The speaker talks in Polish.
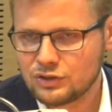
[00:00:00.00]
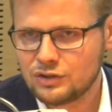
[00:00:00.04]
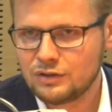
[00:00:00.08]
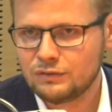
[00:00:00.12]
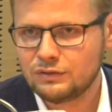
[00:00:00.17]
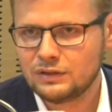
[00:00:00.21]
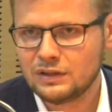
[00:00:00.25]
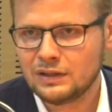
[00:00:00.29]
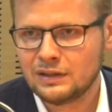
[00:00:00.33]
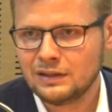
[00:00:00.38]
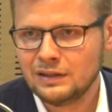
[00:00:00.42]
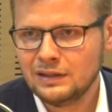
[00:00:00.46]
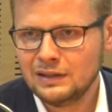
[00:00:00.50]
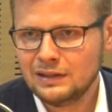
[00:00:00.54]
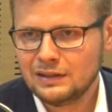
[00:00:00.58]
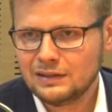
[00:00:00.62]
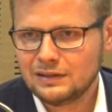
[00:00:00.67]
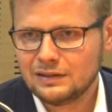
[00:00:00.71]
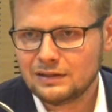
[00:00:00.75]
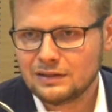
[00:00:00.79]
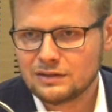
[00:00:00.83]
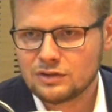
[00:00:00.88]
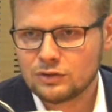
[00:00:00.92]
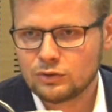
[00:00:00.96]
dziwne
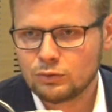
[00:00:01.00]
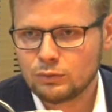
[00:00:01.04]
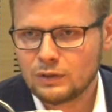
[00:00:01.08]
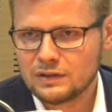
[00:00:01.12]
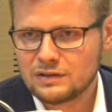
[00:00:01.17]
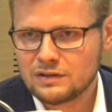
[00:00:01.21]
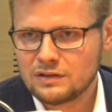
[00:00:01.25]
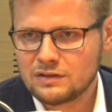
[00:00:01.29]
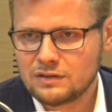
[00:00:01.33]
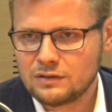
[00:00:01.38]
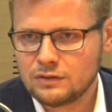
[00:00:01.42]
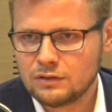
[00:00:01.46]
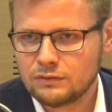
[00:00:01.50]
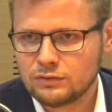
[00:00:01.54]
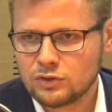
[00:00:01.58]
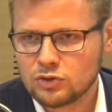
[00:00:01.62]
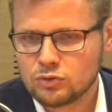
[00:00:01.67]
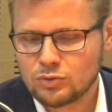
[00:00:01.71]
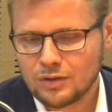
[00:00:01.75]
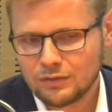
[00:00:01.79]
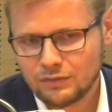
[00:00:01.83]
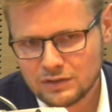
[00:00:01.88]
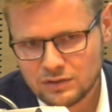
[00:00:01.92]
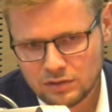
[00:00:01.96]
sytuacje z
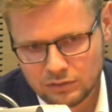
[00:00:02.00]
Wrocławia.